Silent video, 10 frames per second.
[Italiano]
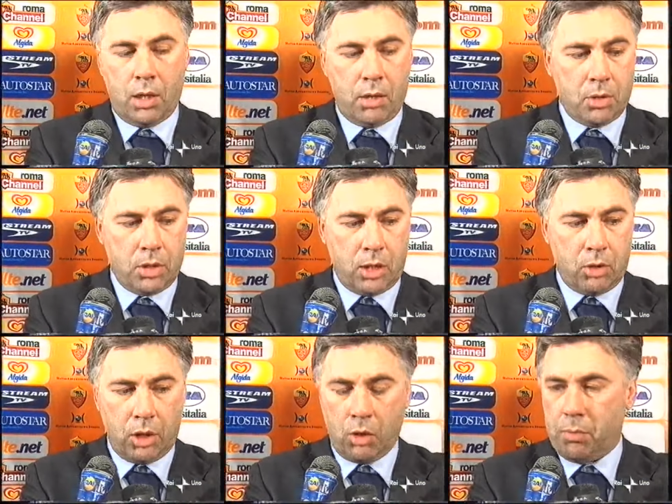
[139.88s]
ha dimostrato
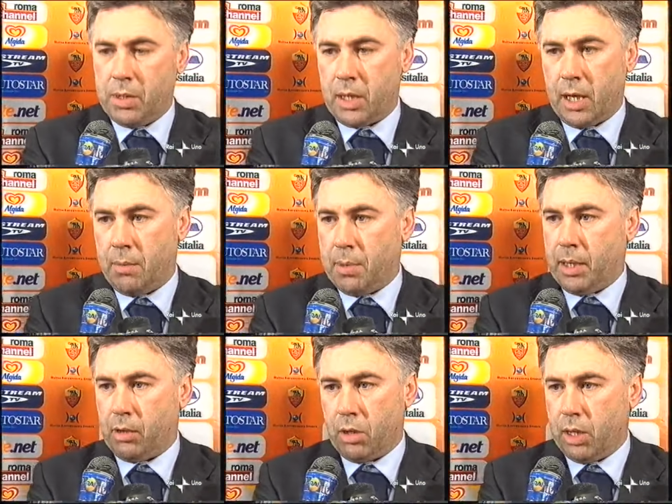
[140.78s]
di competere alla
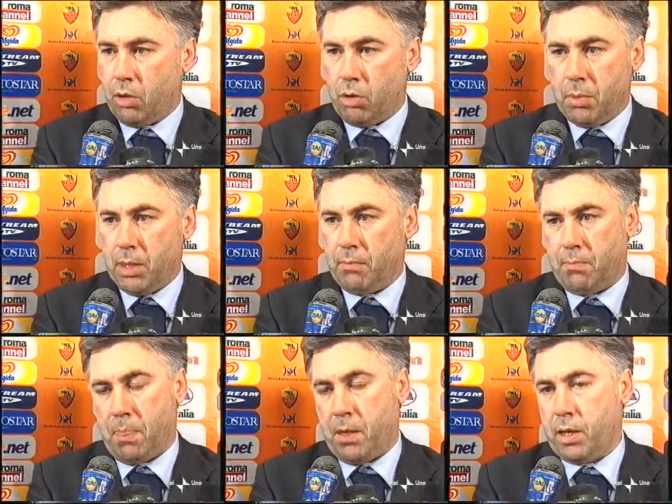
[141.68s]
pari con la Roma
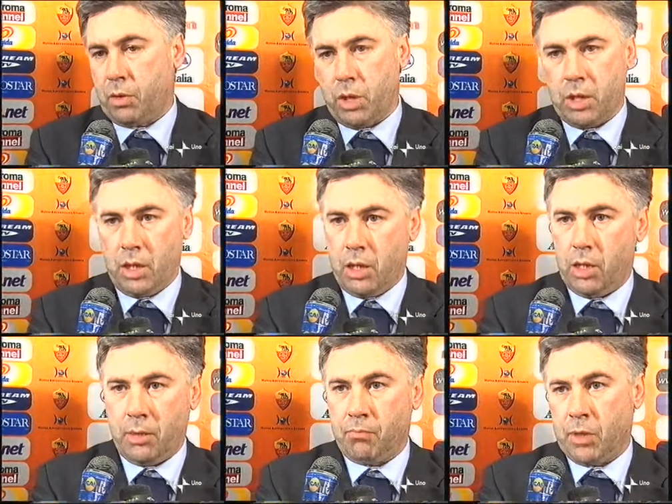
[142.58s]
e quindi
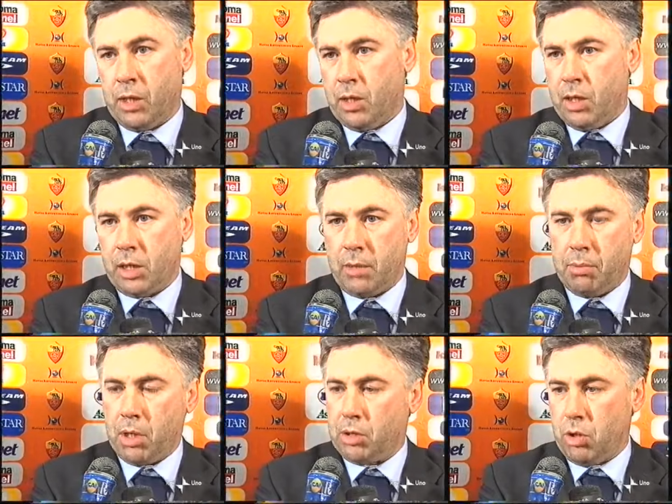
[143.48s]
il
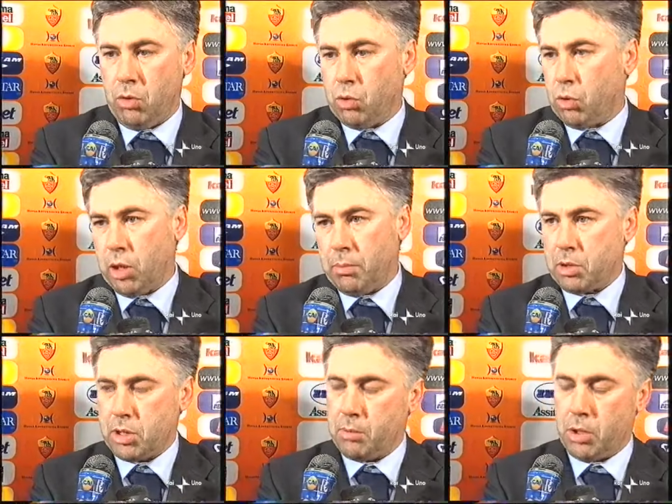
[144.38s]
campionato è lungo e
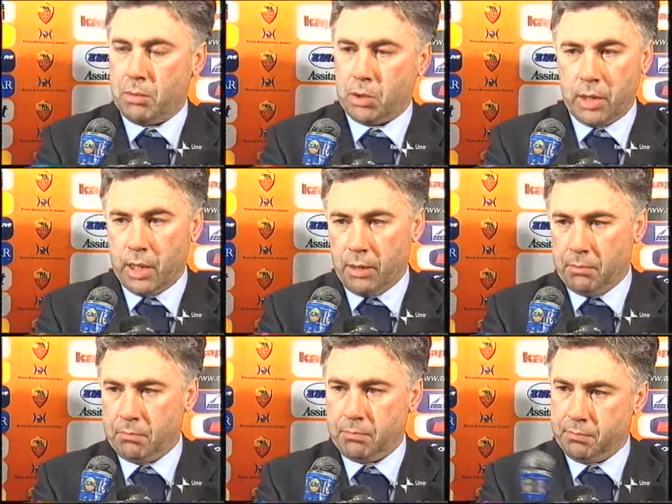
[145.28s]
possiamo
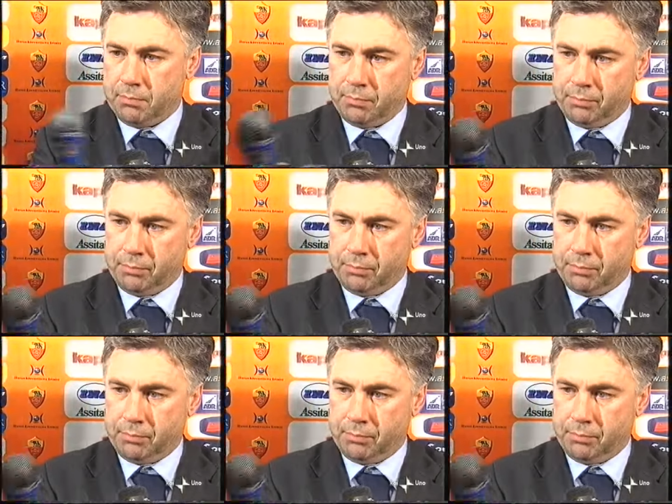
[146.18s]
rimontare.